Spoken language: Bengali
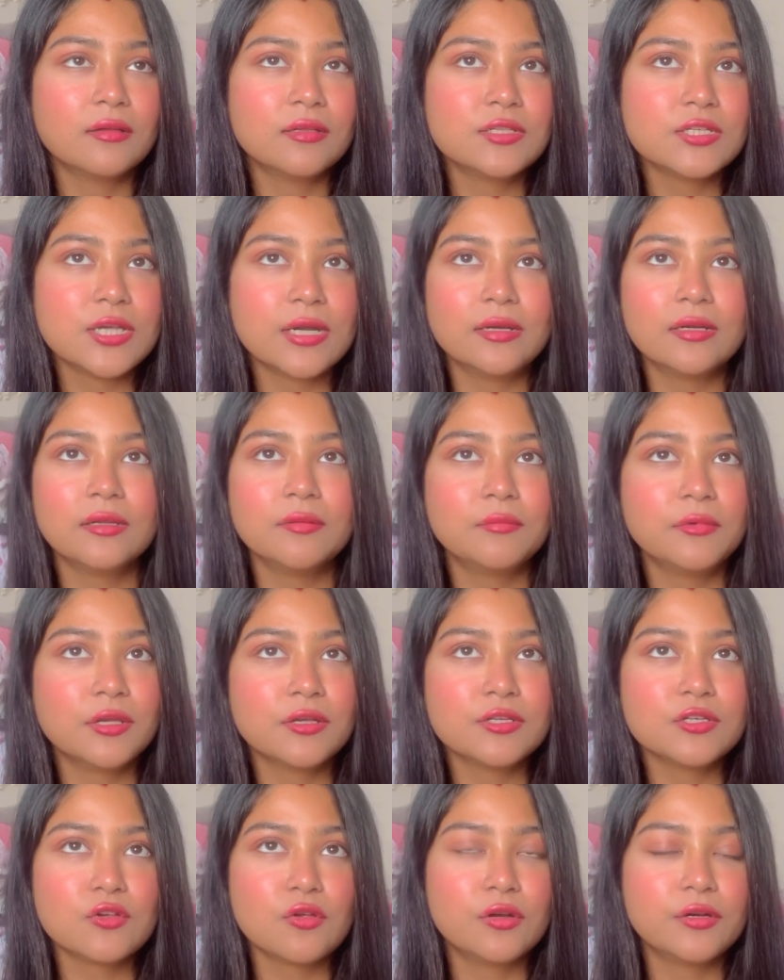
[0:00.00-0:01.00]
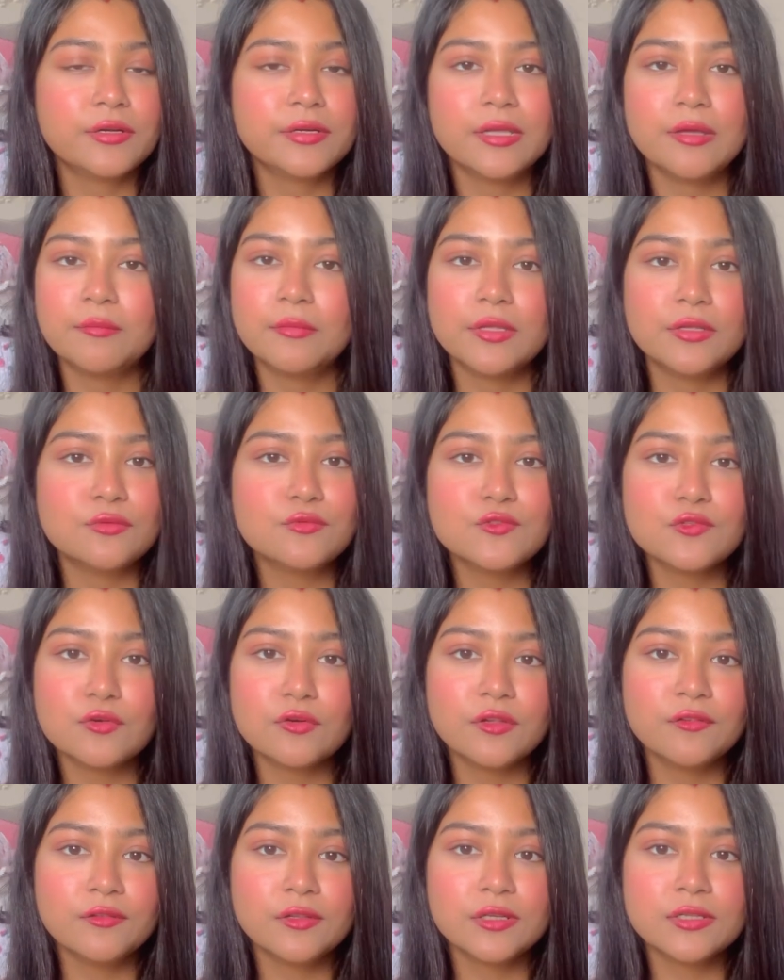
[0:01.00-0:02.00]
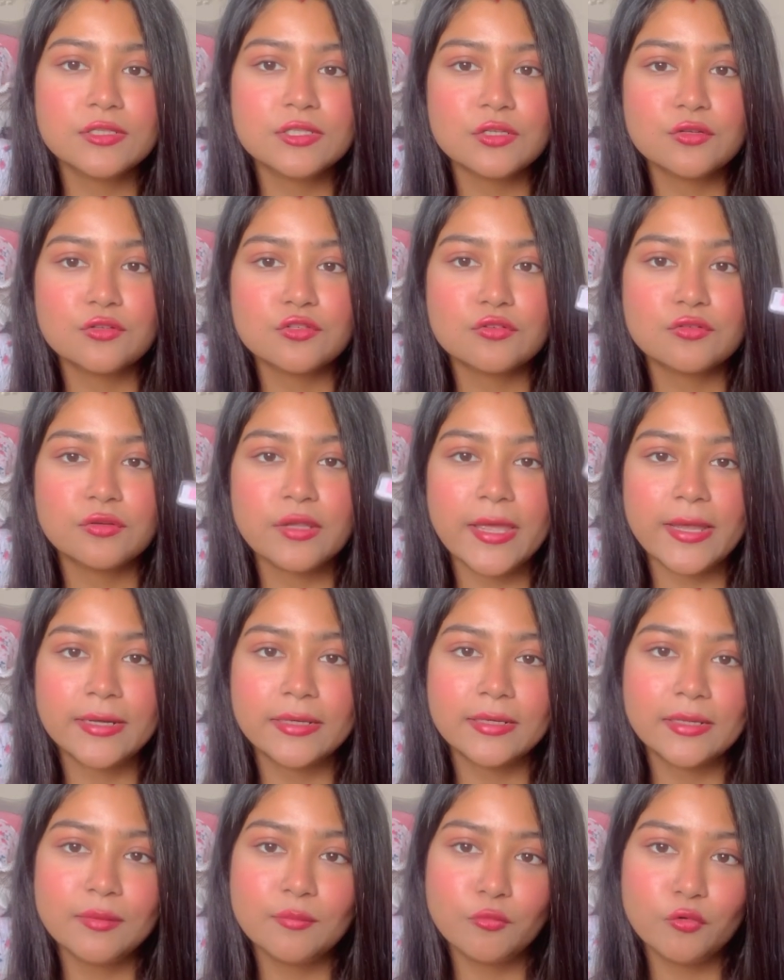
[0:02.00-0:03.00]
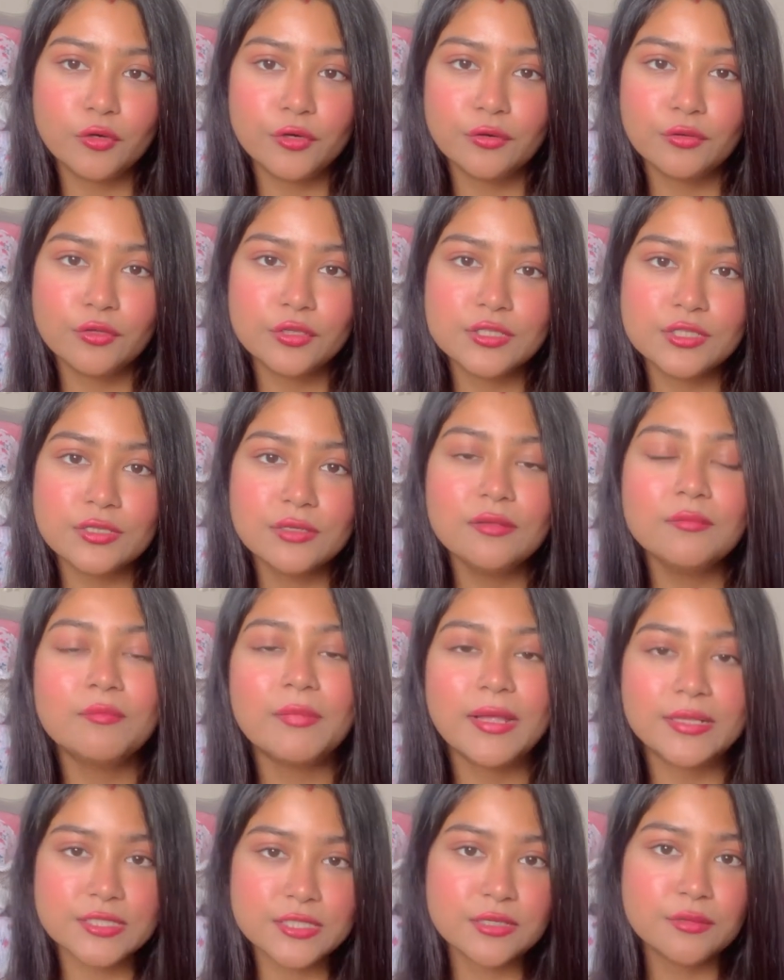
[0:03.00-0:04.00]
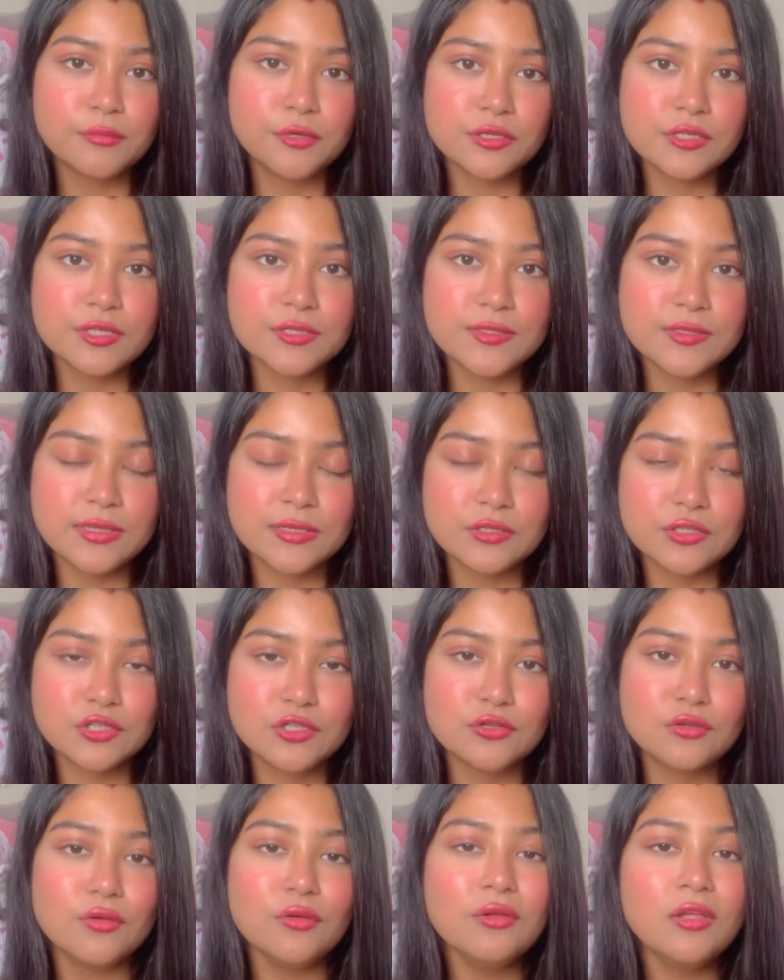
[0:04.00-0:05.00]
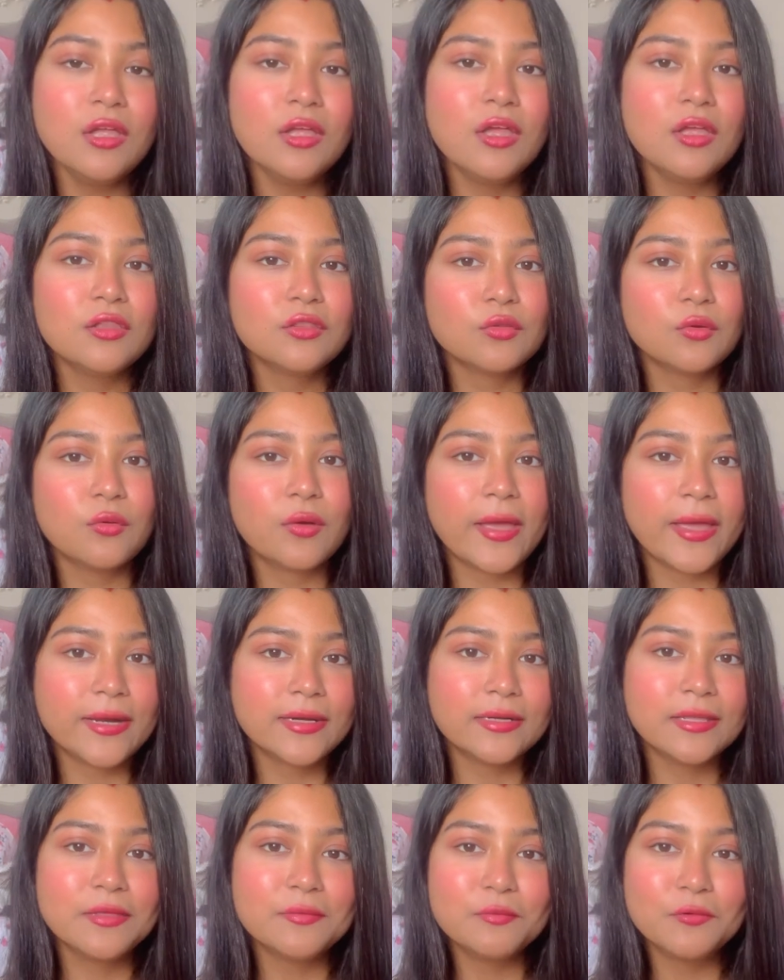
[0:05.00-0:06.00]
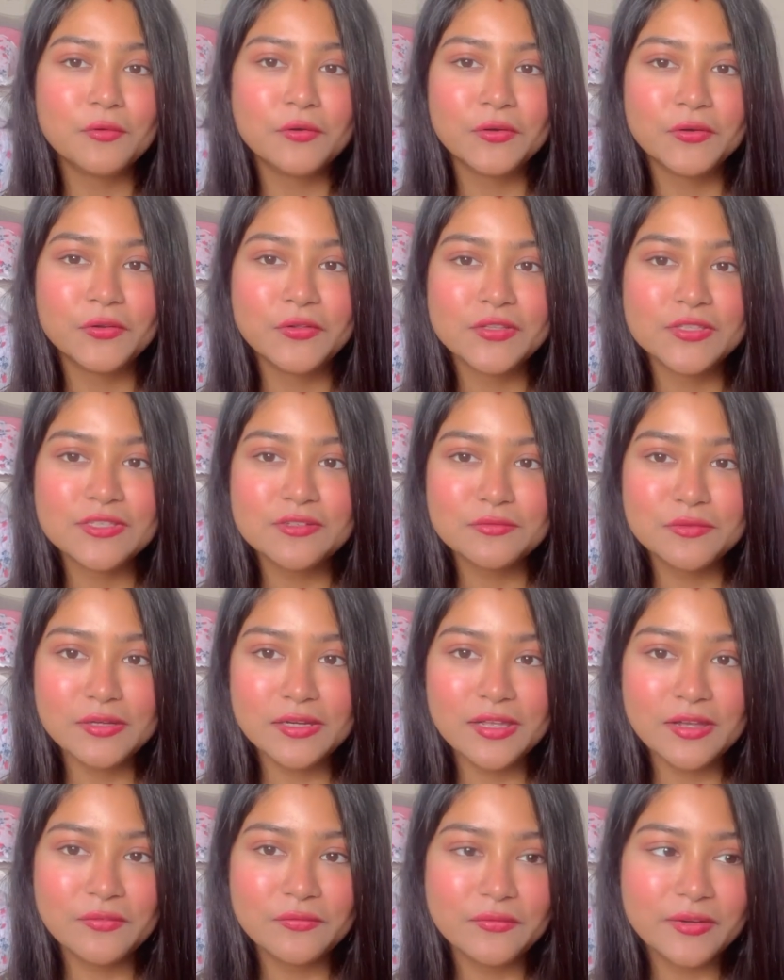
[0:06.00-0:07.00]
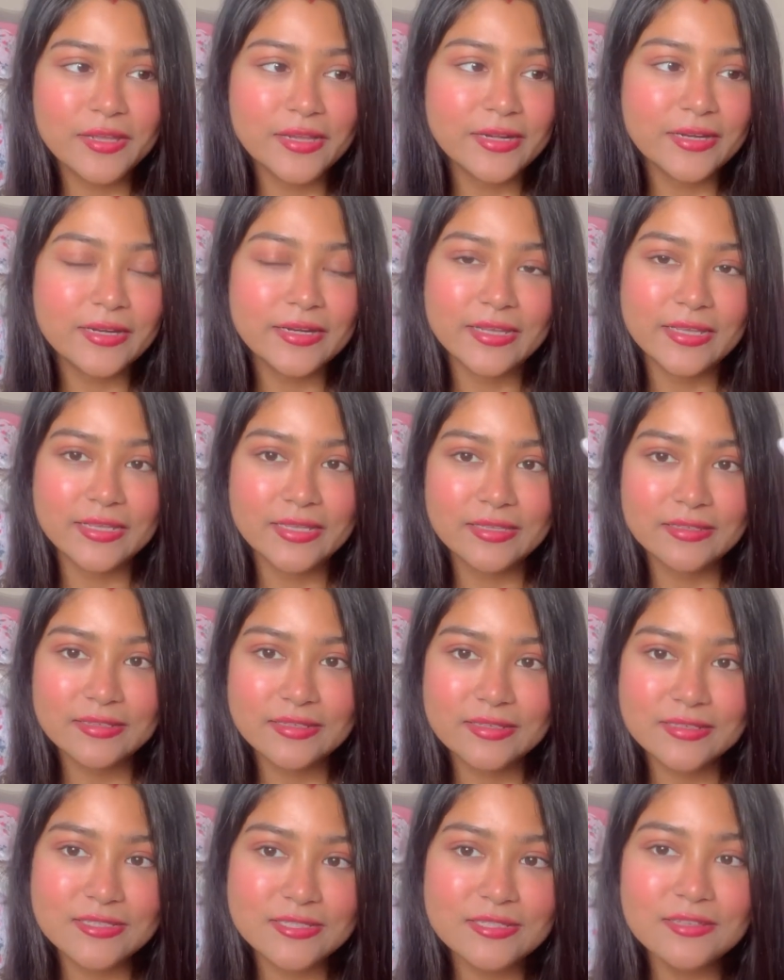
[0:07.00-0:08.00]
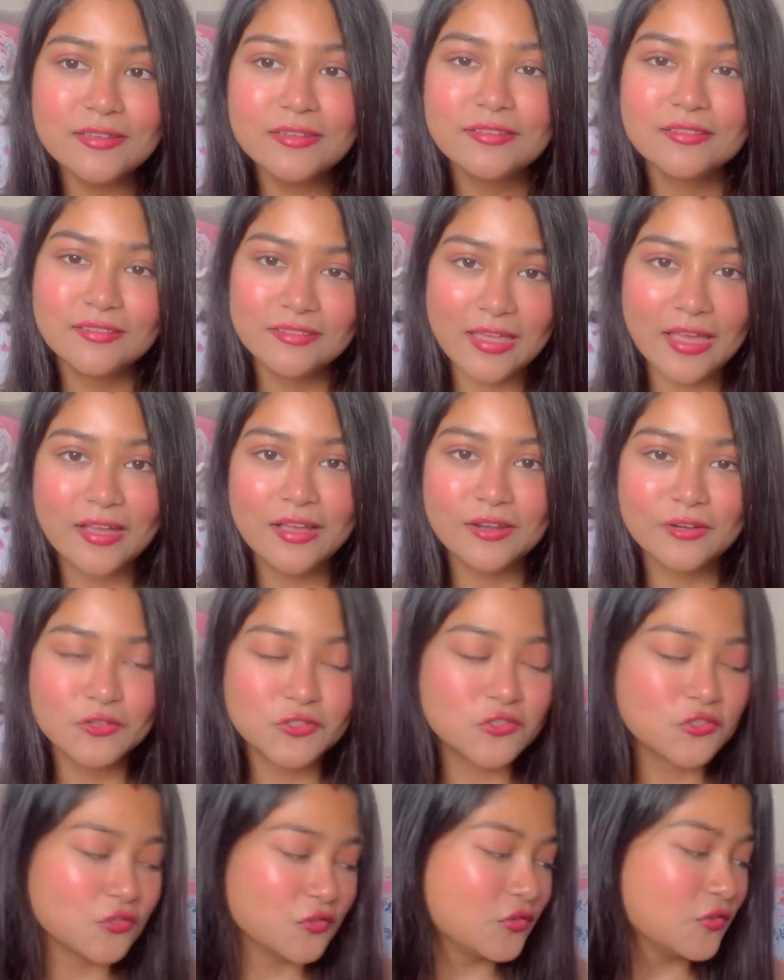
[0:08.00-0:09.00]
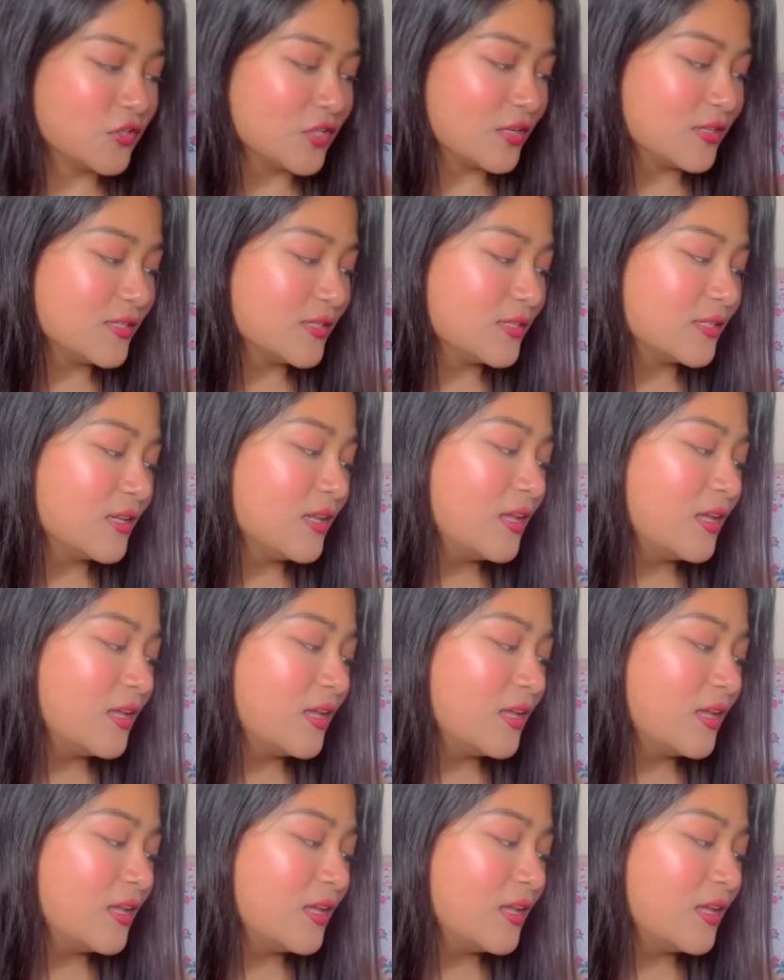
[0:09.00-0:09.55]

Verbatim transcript: চারটে ব্রাশ অলরেডি আমরা ইউজ করে ফেলেছি ওই জন্য একটাই পড়ে রয়েছে পাঁচটা ব্রাশের সেট ছিল তো একটাই পড়ে রয়েছে বলে আমরা এটা রেখে দিয়েছি দেখানোর জন্য জাস্ট